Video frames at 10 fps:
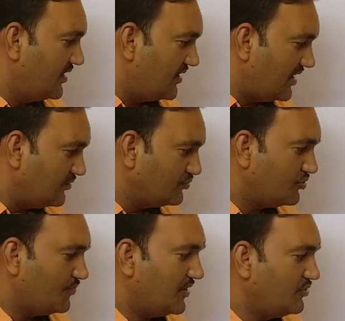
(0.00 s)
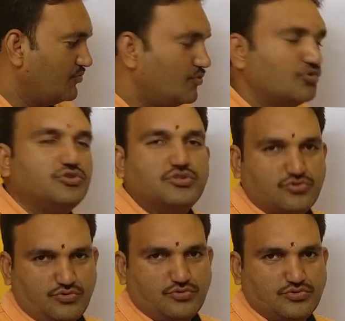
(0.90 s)
నాలుగుతో పాటు మూడు
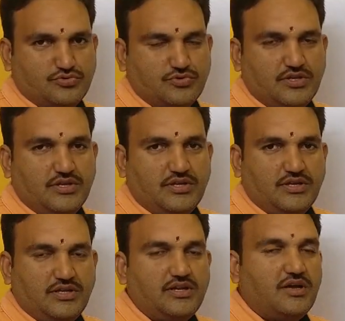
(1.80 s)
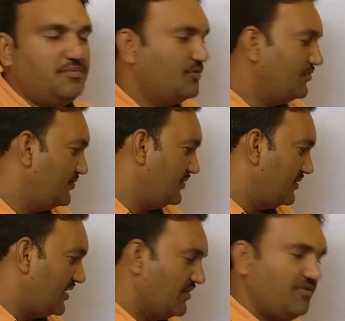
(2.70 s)
తీసుకోవచ్చు ఇంకా మీరు
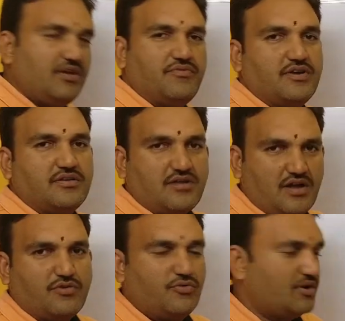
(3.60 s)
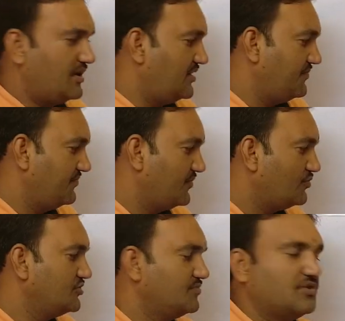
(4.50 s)
హెవీ ఎఫెక్ట్ కాకుండా
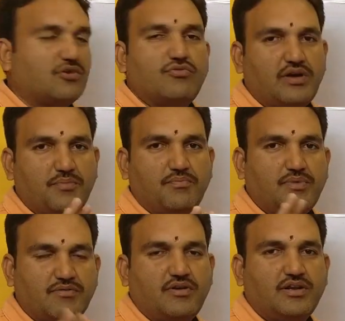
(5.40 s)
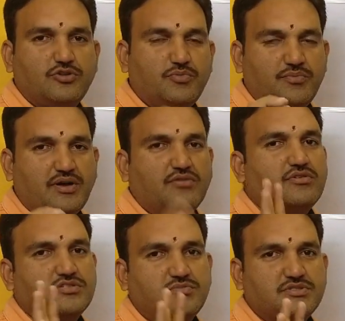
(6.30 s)
కొంచెం తక్కువ పర్వాలేదు మేము
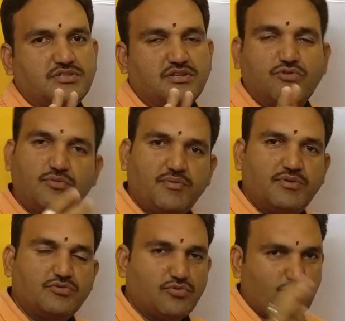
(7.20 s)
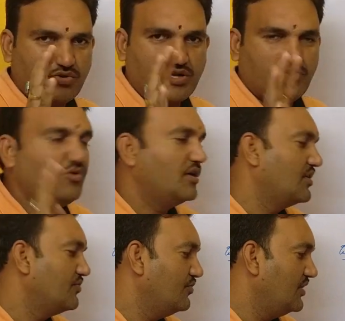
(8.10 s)
ఆరోగ్య సమస్యల్ని కూడా మేము ఎదుర్కొంటాము అని
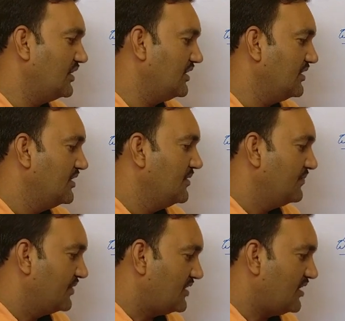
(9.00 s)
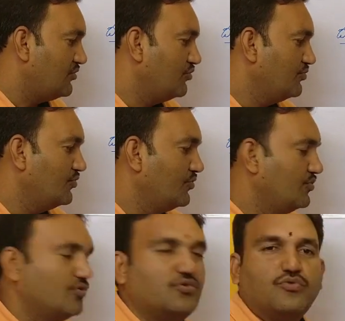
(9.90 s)
అనుకుంటే నాలుగు మూడు
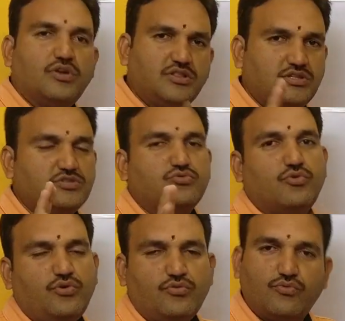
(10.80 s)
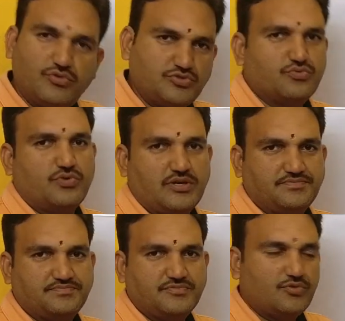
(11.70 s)
రెండు కూడా తీసుకోవచ్చు కూడా
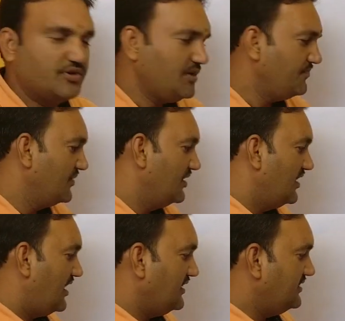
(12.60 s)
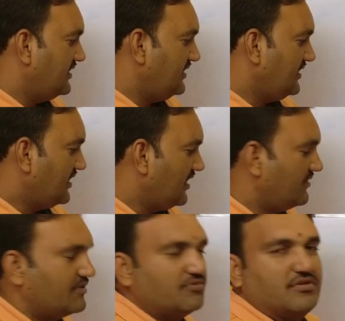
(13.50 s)
ఓకే అయితే ఇక్కడ
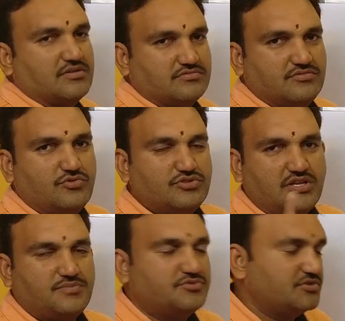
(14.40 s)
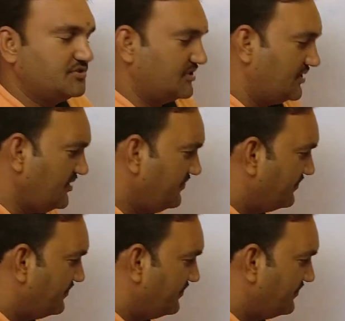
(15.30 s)
ఎవరుంటారు ఒకసారి అబ్జర్వ్ చేయండి